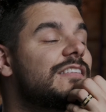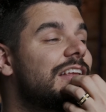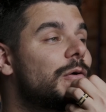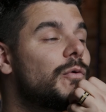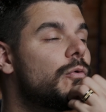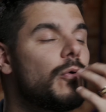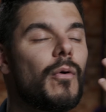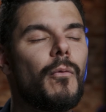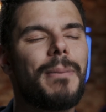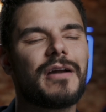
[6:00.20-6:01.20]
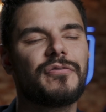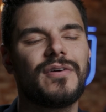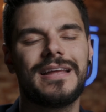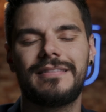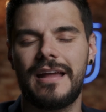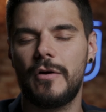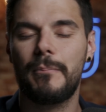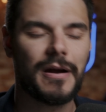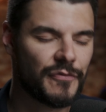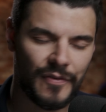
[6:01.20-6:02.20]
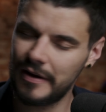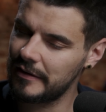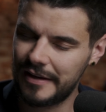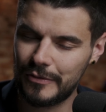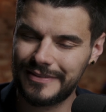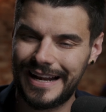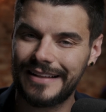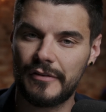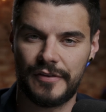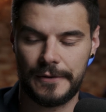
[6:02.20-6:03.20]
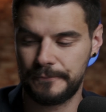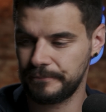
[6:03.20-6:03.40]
que o, o, o Parfum Intense, o Parfum que não tem nada a ver.